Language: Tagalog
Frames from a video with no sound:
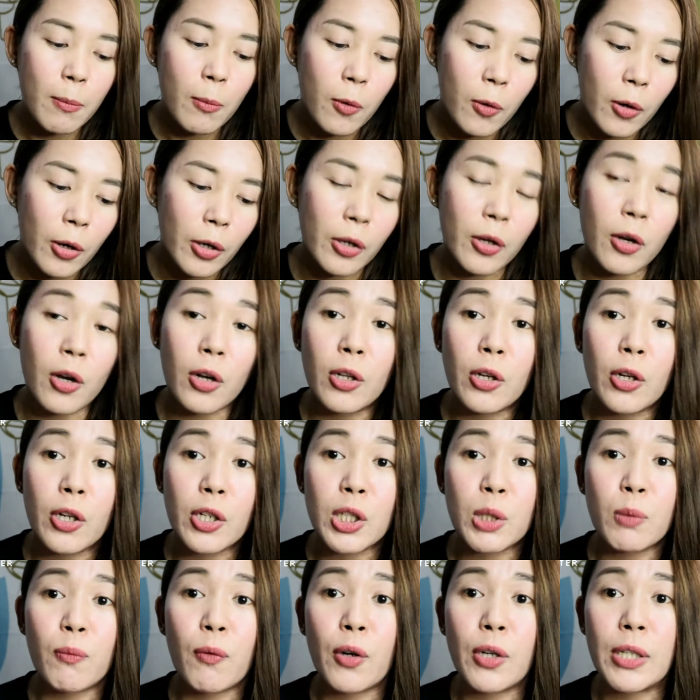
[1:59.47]
more
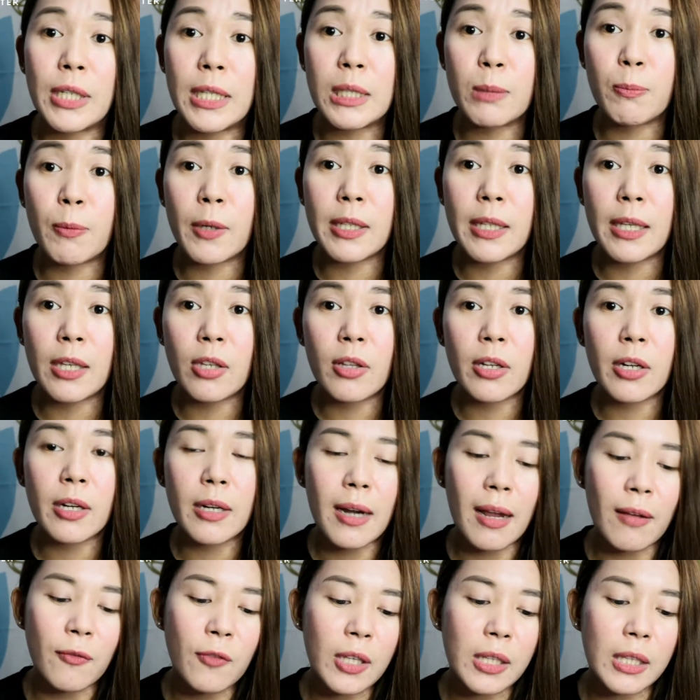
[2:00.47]
colors for this particular
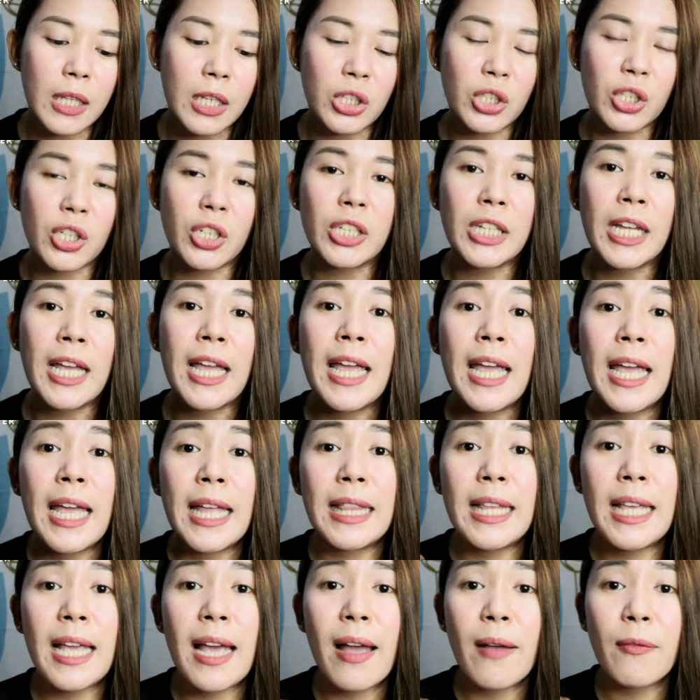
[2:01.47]
graphic T-shirt.
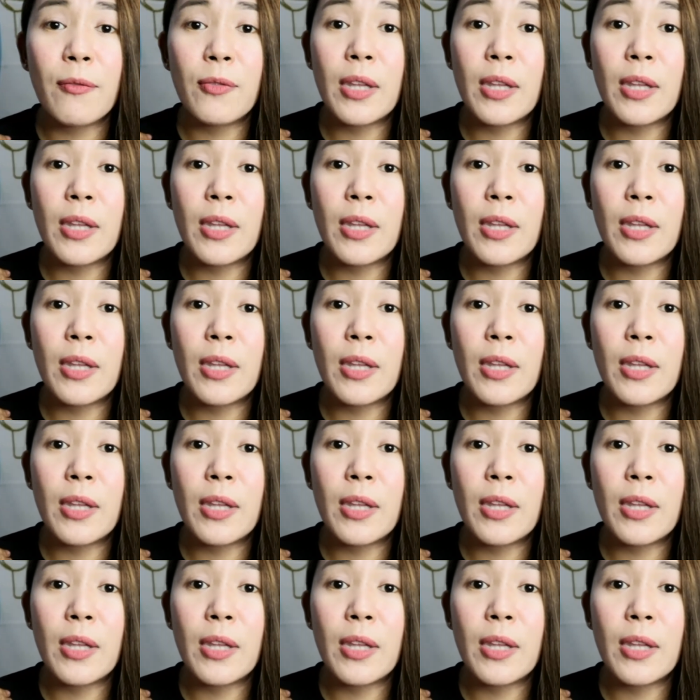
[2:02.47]
They have